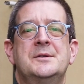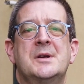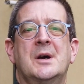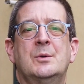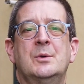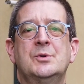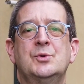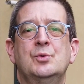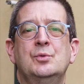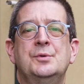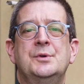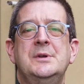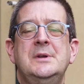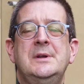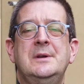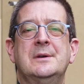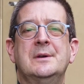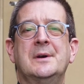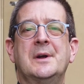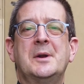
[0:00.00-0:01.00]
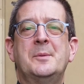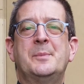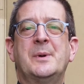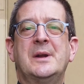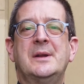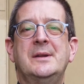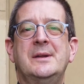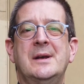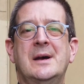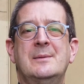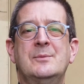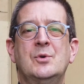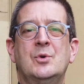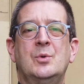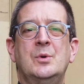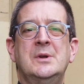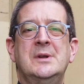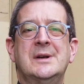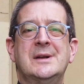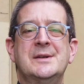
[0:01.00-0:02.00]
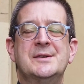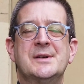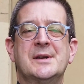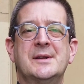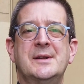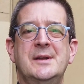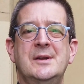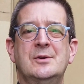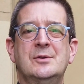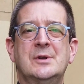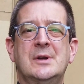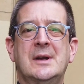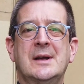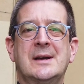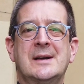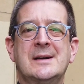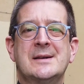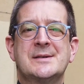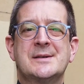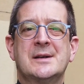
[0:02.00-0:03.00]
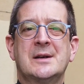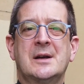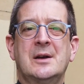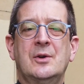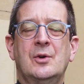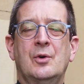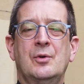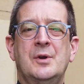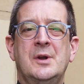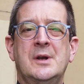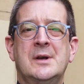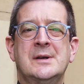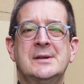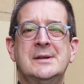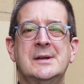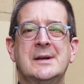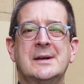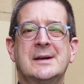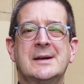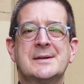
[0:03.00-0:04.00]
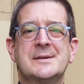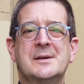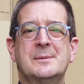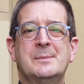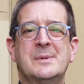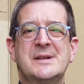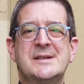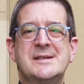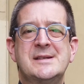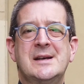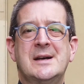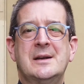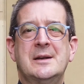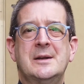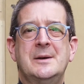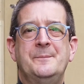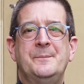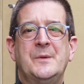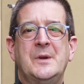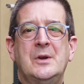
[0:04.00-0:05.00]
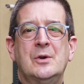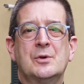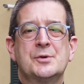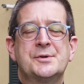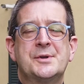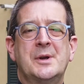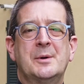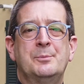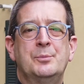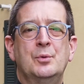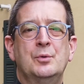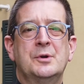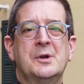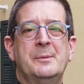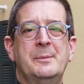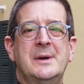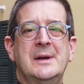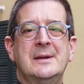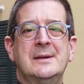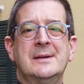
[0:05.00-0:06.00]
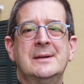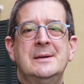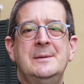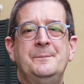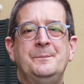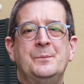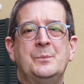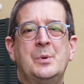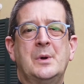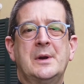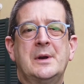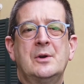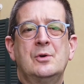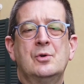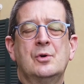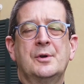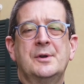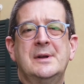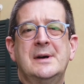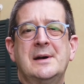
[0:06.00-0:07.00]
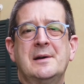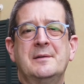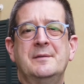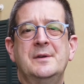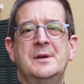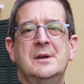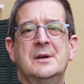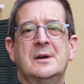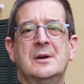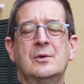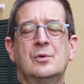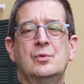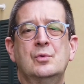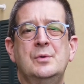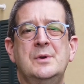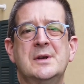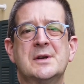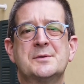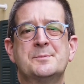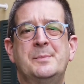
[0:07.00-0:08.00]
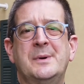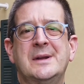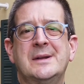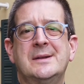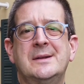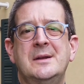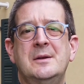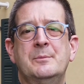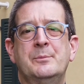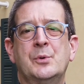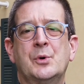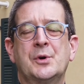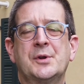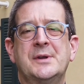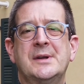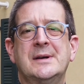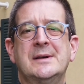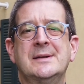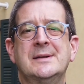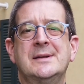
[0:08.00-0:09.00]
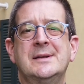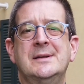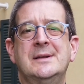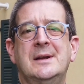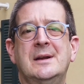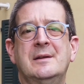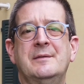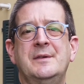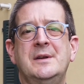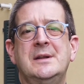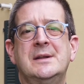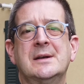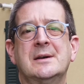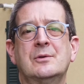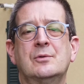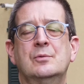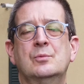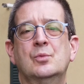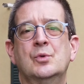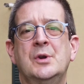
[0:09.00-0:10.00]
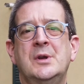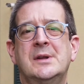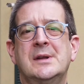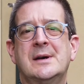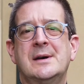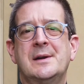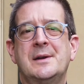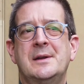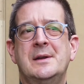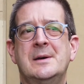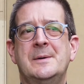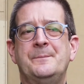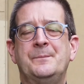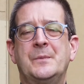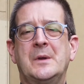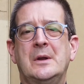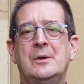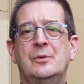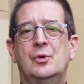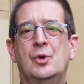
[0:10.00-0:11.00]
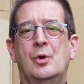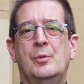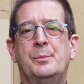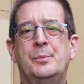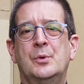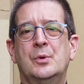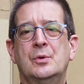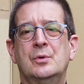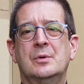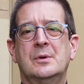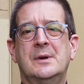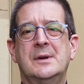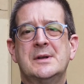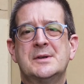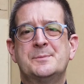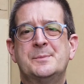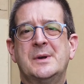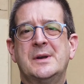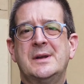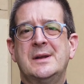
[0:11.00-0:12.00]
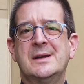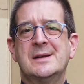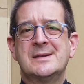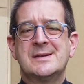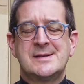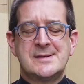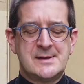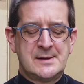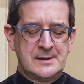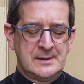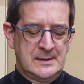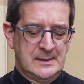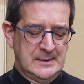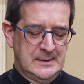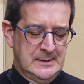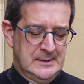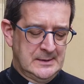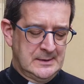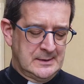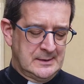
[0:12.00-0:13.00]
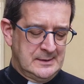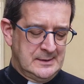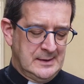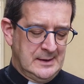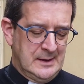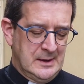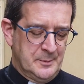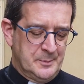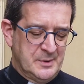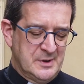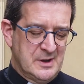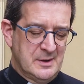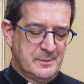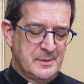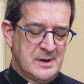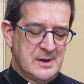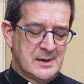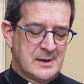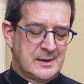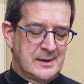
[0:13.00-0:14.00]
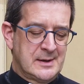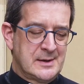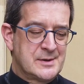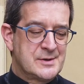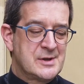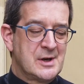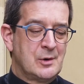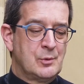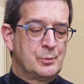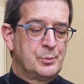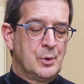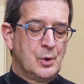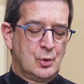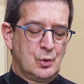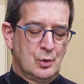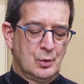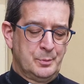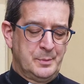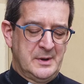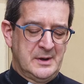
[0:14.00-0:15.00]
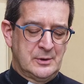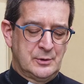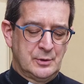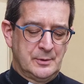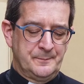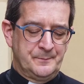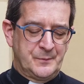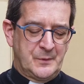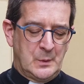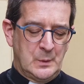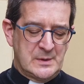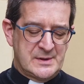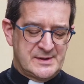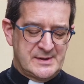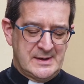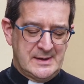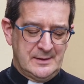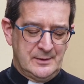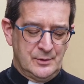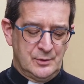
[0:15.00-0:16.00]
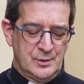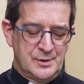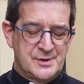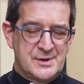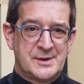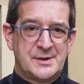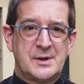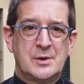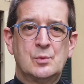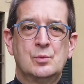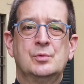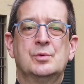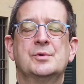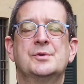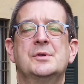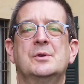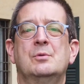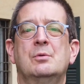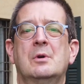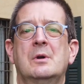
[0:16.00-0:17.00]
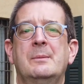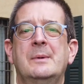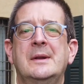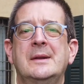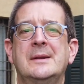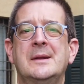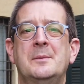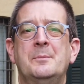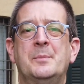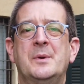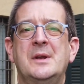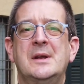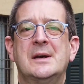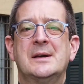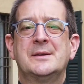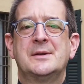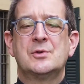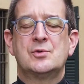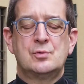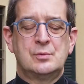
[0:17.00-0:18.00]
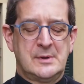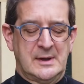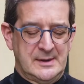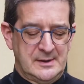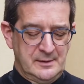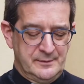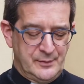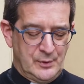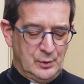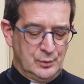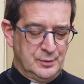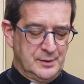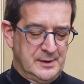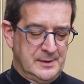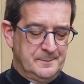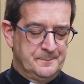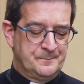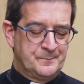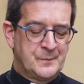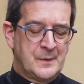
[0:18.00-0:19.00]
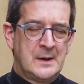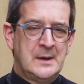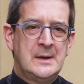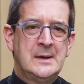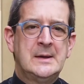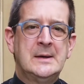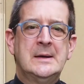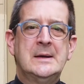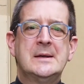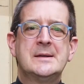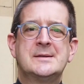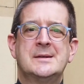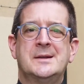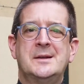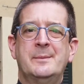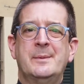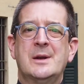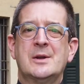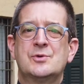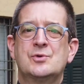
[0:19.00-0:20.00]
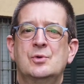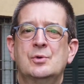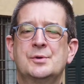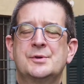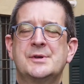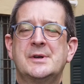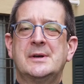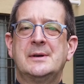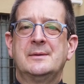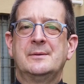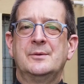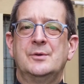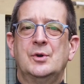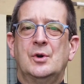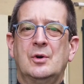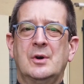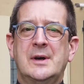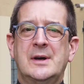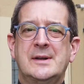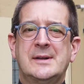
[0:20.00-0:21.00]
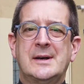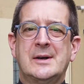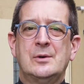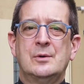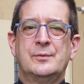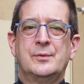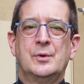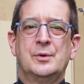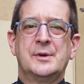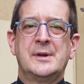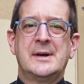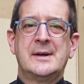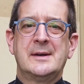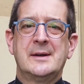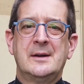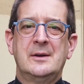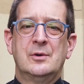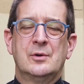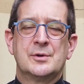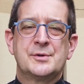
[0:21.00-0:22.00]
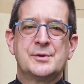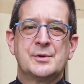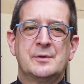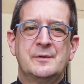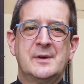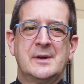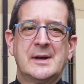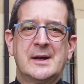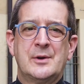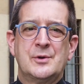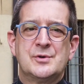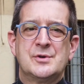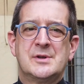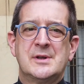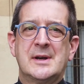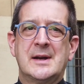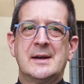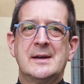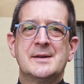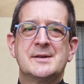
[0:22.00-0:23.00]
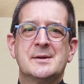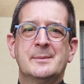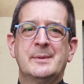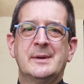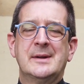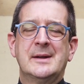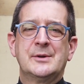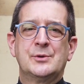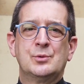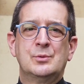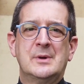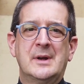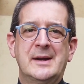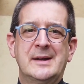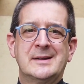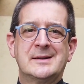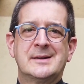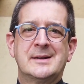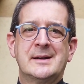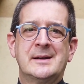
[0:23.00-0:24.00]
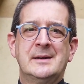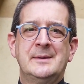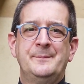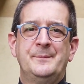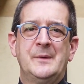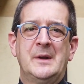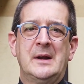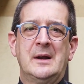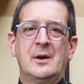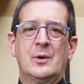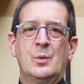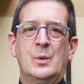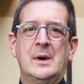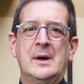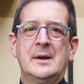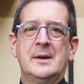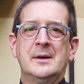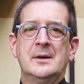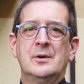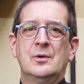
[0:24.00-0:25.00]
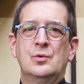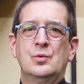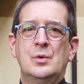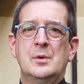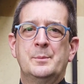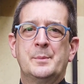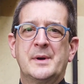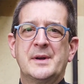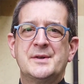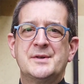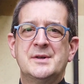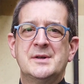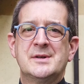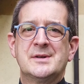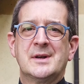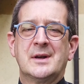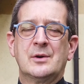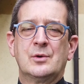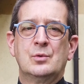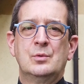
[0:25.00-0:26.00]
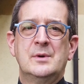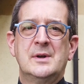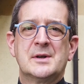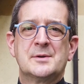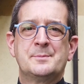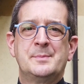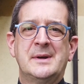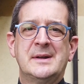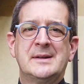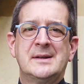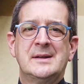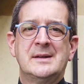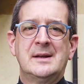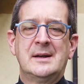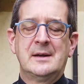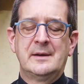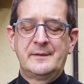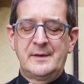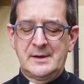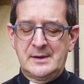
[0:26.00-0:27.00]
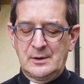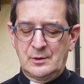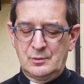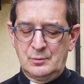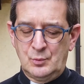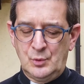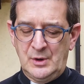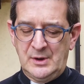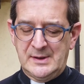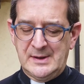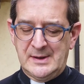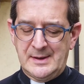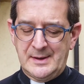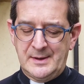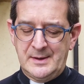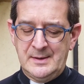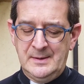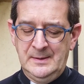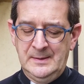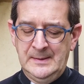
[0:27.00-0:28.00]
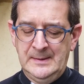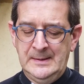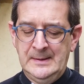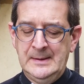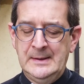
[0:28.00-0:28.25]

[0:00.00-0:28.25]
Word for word: Ciao a tutti, riprendiamo qui dal giardino della casa canonica, della casa abbaziale, i nostri appuntamenti per ricordarvi alcuni aspetti importanti della vita comunitaria dopo l'esperienza dell'epidemia che ci ha un po' colpito quest'anno e ci ha tenuto sicuramente impegnati su tanti fronti. Settimana scorsa Don Gaetano Fontana, il nostro vicario generale, ci ha mandato una lettera nella quale lui precisa alcuni aspetti della vita comunitaria,